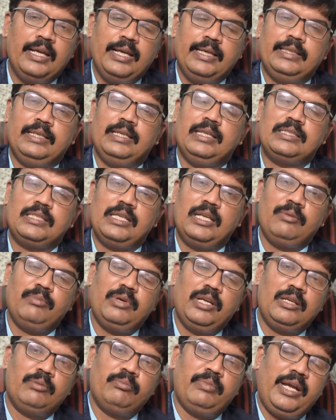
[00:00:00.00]
ఏదైనా సరే
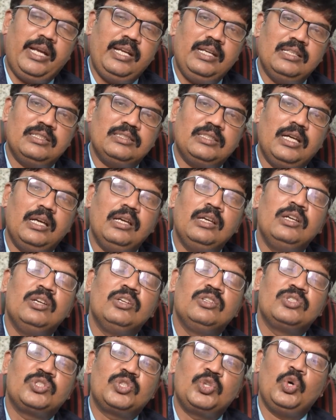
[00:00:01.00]
మనకి మైండ్ ఇస్ ద
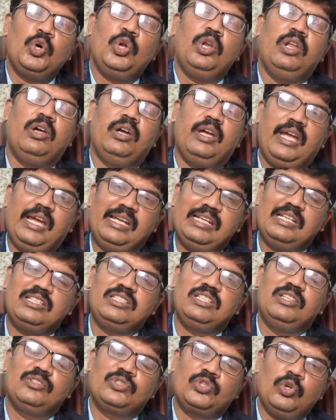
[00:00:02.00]
సోల్
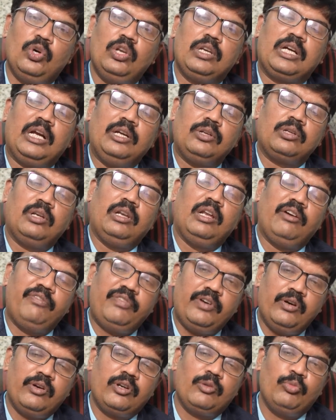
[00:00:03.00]
ఎనర్జీ సోల్ కంట్రోల్
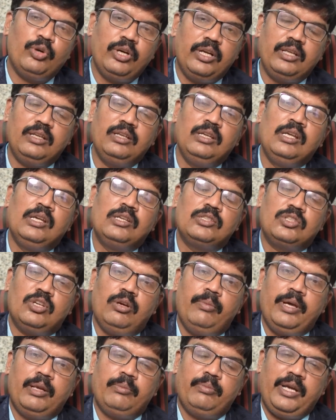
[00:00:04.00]
ఆఫ్ అవర్ బాడీ సో
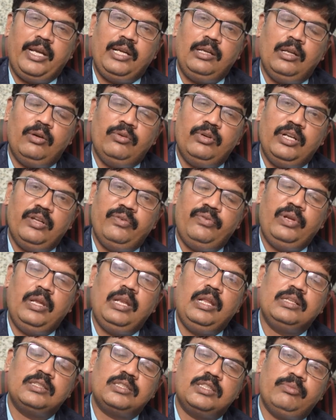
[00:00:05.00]
మన మైండ్లో ఉండే
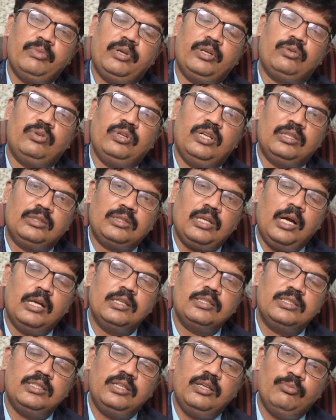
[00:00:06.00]
ఫీలింగ్స్ మనకు ఉండే
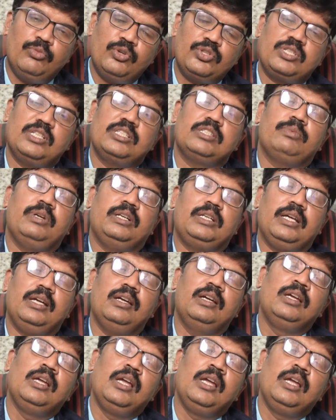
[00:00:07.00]
థాట్స్ ఇమోషన్స్ బట్టి